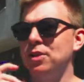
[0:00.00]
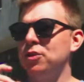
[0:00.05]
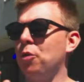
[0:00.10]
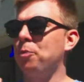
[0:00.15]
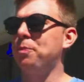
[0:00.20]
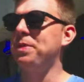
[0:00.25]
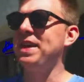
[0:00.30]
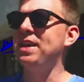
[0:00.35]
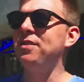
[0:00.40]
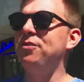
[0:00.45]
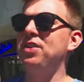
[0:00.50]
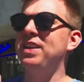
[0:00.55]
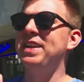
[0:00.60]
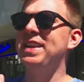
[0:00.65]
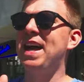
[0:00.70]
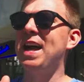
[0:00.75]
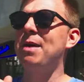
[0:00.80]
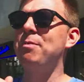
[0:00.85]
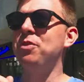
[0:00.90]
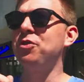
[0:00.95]
to pierwsza
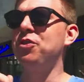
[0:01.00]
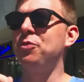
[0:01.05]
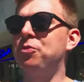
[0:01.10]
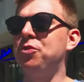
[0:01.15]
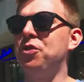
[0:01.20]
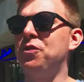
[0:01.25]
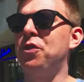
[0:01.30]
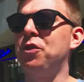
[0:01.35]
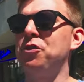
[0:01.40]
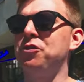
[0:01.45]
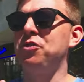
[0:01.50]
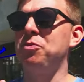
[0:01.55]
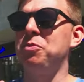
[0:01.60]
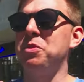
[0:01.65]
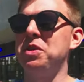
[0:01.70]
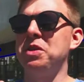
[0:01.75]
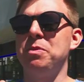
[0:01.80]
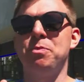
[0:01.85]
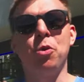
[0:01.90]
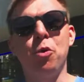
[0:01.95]
na myśl przywodzi
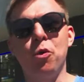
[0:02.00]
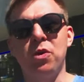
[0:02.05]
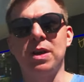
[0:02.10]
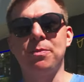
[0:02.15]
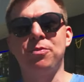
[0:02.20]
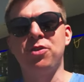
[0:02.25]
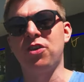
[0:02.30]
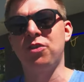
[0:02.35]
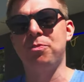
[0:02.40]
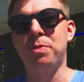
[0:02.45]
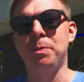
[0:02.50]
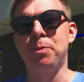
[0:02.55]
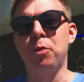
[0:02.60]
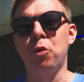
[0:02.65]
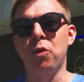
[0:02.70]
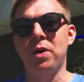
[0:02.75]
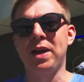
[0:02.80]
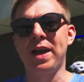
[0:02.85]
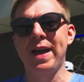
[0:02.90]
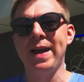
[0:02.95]
mi bułkę przez
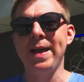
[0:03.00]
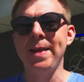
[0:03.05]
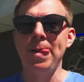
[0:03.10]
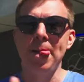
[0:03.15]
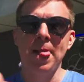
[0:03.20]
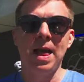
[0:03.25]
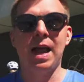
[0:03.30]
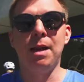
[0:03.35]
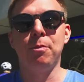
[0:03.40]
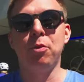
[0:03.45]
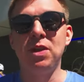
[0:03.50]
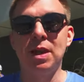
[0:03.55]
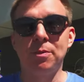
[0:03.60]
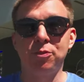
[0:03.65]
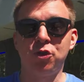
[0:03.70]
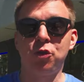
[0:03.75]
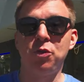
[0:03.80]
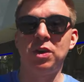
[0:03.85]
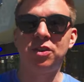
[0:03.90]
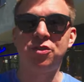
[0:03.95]
bibułkę albo na
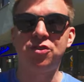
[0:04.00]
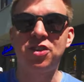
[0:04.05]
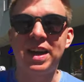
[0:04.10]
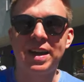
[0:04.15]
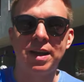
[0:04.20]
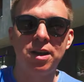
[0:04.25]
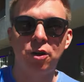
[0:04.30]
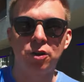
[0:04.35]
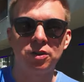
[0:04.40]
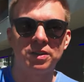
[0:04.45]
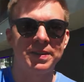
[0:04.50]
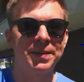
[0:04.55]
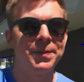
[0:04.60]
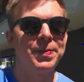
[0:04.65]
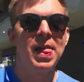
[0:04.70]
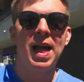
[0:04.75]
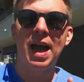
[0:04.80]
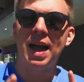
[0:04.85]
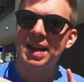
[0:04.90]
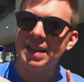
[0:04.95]
przykład Charlotte.
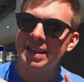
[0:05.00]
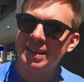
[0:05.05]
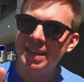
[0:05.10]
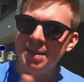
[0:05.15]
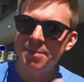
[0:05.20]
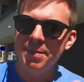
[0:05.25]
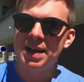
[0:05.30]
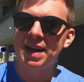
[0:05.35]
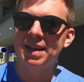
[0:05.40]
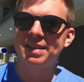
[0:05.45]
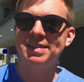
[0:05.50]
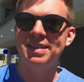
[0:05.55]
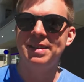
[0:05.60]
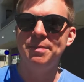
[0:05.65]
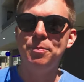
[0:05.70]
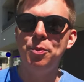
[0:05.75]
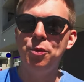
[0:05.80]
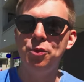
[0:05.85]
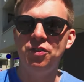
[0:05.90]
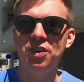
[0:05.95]
Ale tym
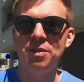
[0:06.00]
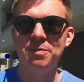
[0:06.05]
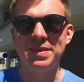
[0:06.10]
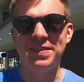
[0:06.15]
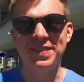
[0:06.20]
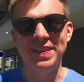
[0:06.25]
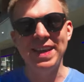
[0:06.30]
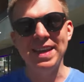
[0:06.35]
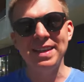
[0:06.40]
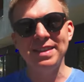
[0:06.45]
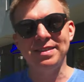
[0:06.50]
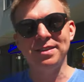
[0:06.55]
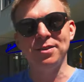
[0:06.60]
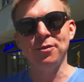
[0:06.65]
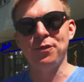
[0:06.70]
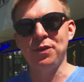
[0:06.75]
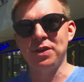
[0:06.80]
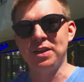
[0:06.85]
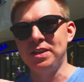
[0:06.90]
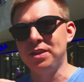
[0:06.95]
razem pójdziemy nieco
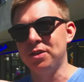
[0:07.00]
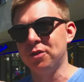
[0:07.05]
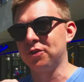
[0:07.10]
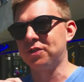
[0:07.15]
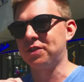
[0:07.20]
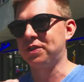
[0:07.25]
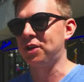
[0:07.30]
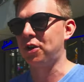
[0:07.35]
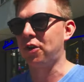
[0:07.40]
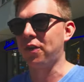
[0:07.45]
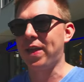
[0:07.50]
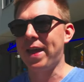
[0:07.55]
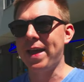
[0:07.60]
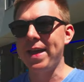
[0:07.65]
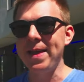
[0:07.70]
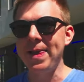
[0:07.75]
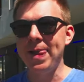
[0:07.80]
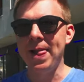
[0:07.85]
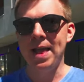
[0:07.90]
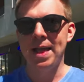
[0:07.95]
w inną
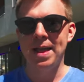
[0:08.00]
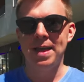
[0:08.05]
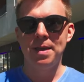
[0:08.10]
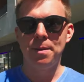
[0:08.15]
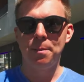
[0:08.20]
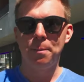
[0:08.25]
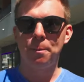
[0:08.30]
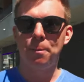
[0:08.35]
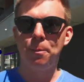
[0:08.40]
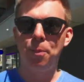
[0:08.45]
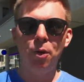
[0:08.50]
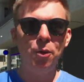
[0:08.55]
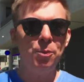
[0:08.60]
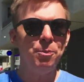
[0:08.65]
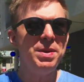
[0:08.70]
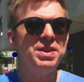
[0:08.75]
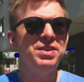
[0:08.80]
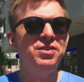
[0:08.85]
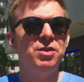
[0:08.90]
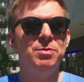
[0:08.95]
stronę, bo
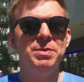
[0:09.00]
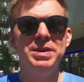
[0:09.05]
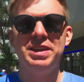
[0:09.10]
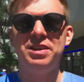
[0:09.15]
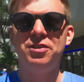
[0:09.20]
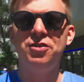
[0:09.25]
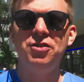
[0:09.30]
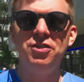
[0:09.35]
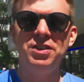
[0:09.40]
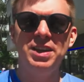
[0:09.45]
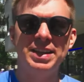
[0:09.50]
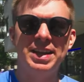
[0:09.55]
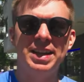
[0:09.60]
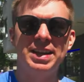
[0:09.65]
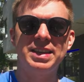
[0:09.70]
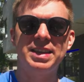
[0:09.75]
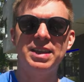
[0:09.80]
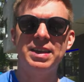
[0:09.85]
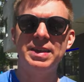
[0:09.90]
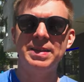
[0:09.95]
będziemy jeść
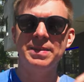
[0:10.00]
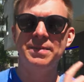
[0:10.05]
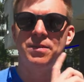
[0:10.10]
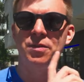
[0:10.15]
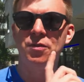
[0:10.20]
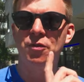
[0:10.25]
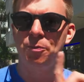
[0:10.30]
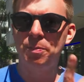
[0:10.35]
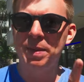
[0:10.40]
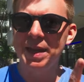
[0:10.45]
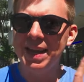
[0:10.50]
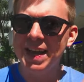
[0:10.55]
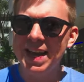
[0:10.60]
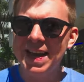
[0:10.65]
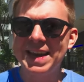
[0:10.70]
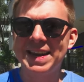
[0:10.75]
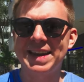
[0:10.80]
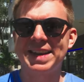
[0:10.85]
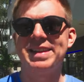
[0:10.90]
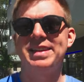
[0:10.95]
śniadanie w
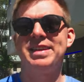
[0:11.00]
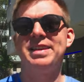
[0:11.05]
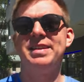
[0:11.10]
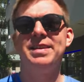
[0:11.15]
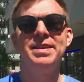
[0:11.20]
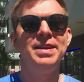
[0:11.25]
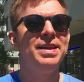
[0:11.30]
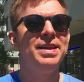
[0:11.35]
piekarni.